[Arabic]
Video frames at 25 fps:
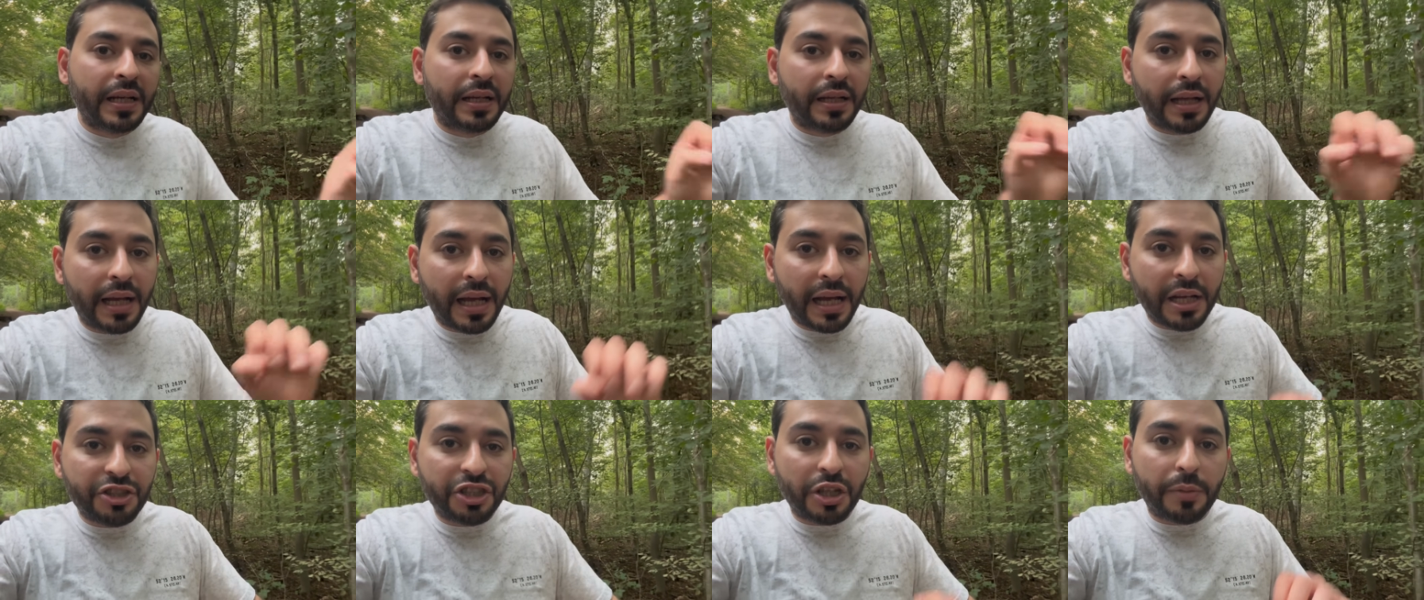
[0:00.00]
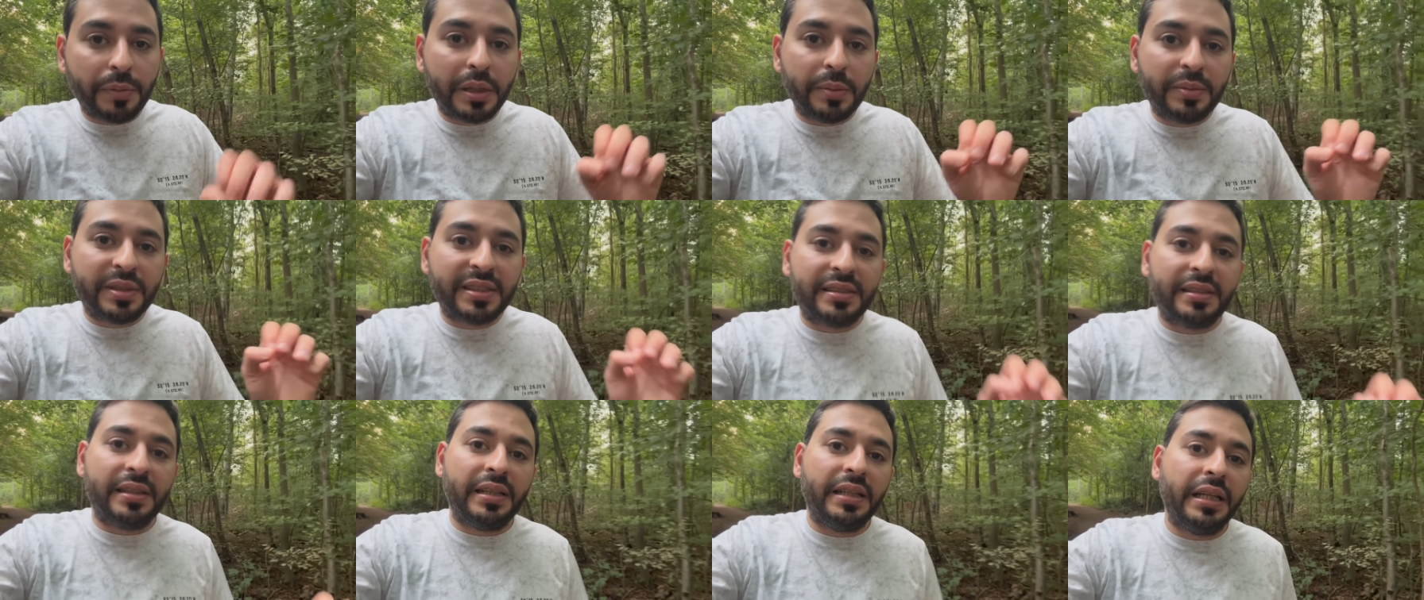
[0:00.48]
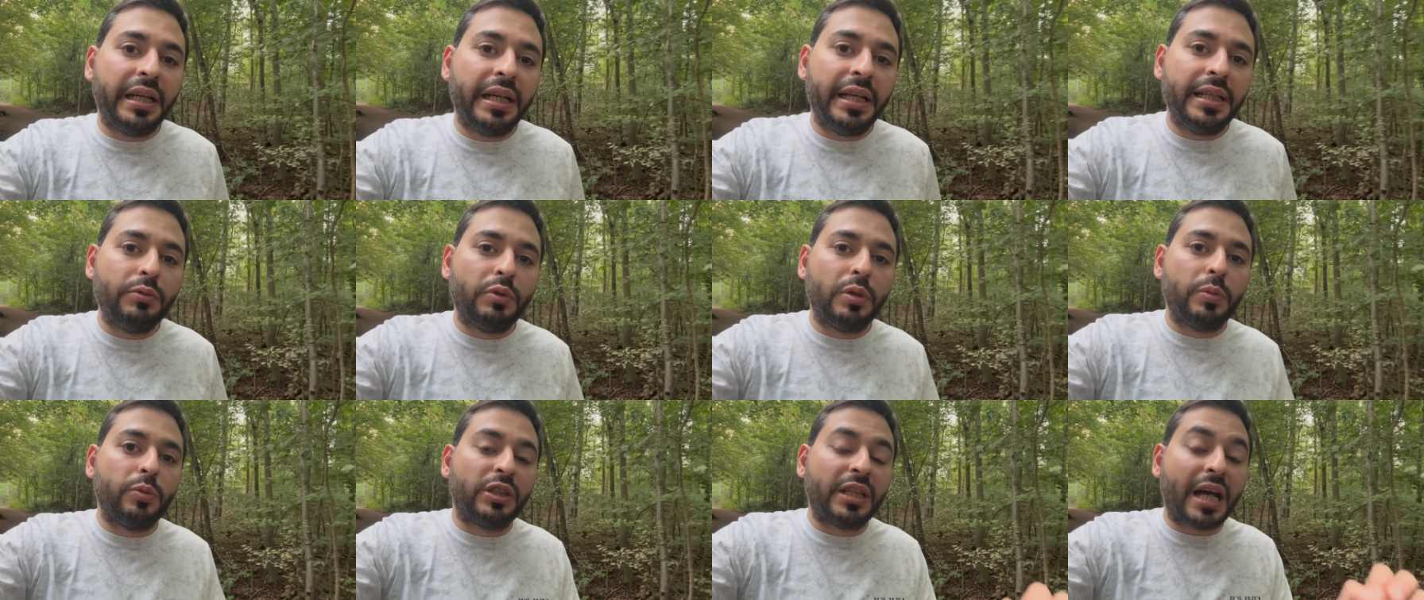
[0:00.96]
هاجم
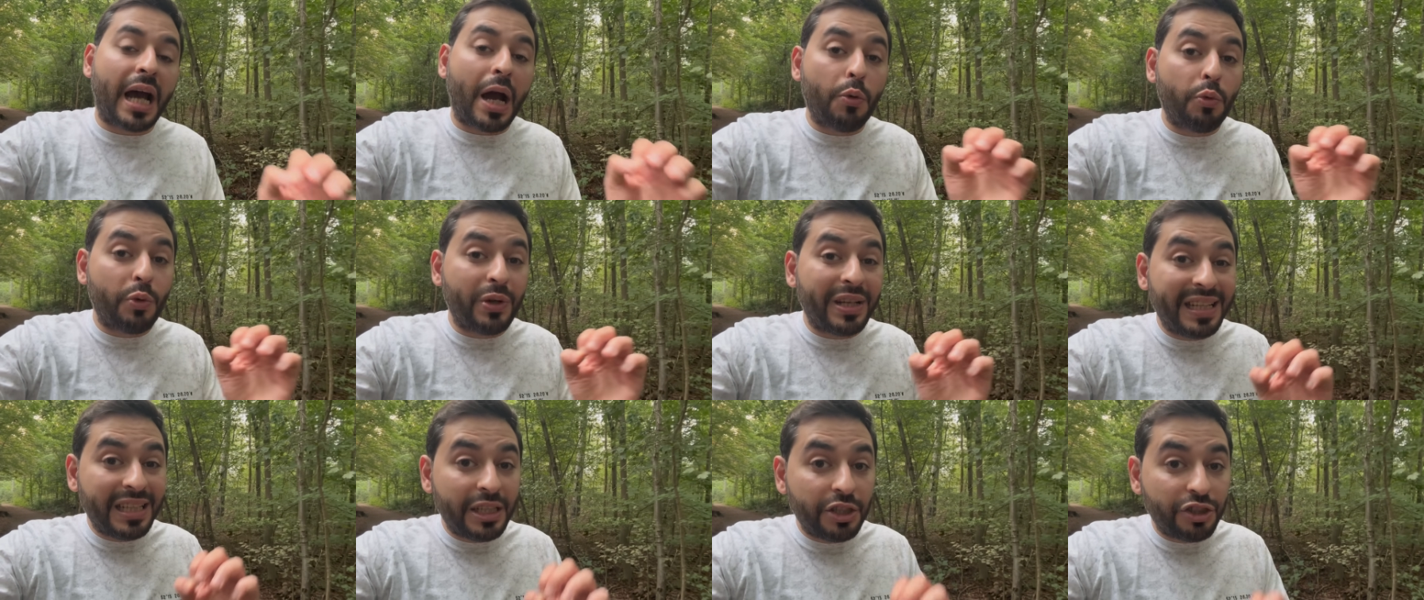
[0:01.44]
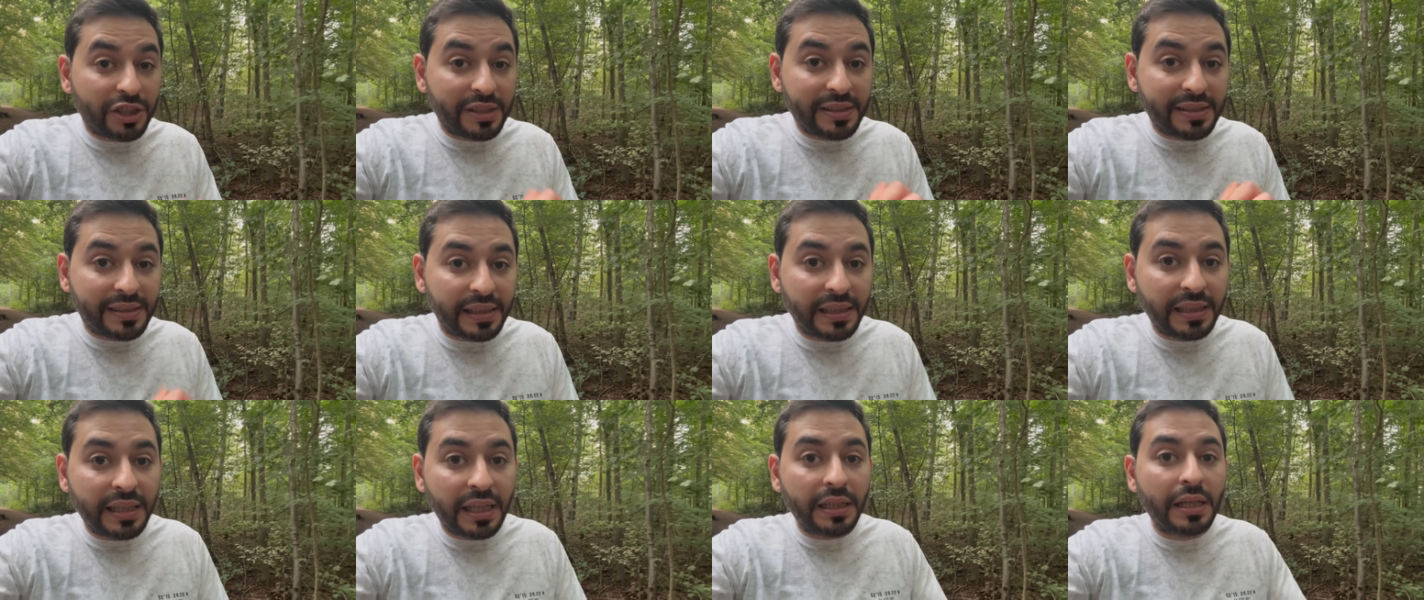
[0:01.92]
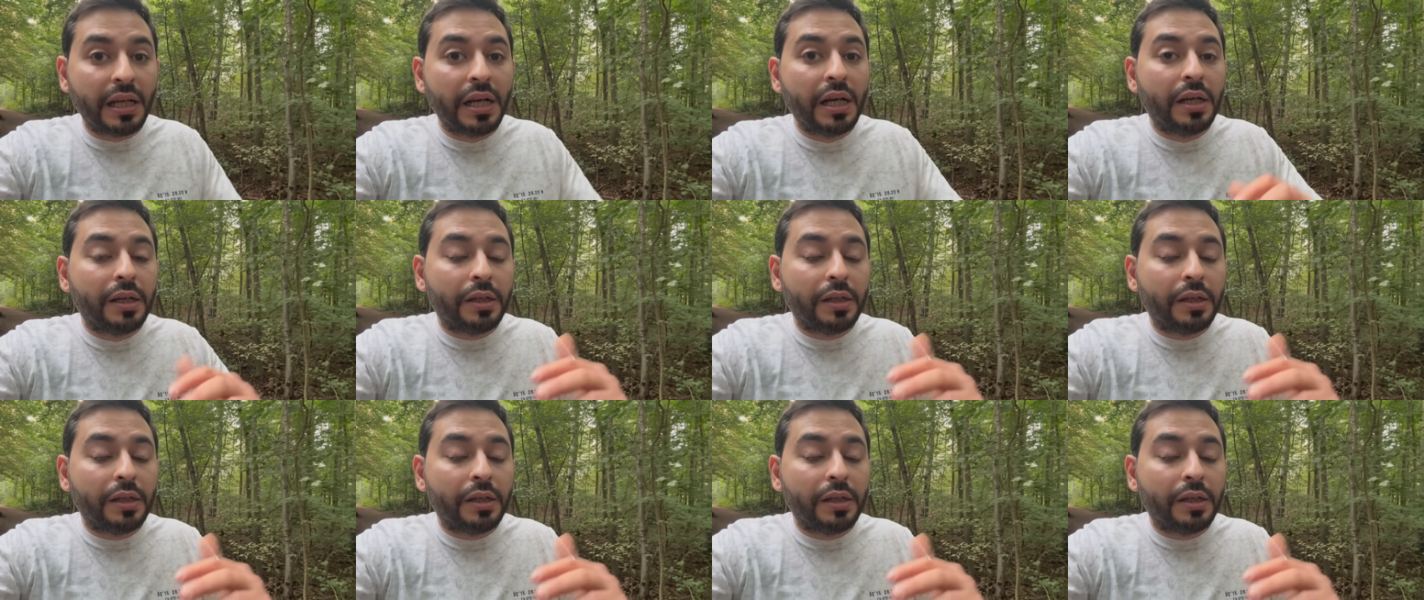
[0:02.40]
المثليين والمتحولين جنسيا